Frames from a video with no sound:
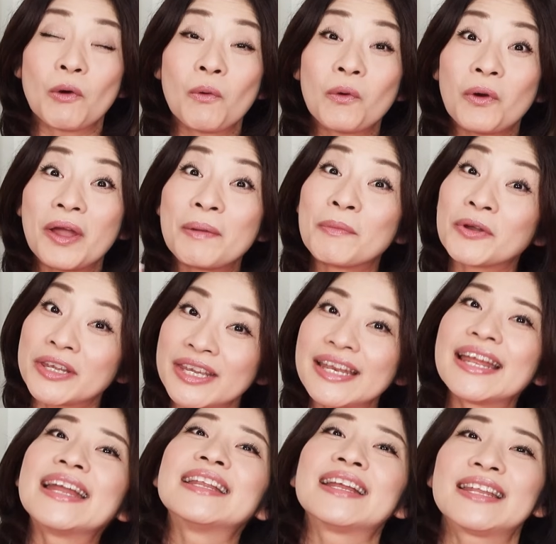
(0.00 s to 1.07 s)
お声も綺
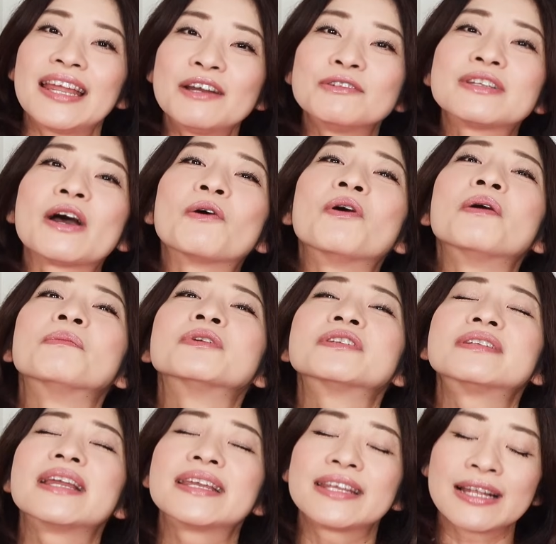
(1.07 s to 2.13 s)
麗でね、歌声も
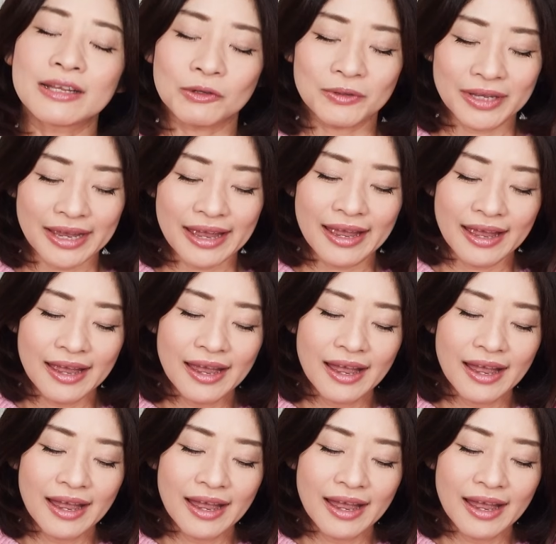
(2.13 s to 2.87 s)
素敵なので、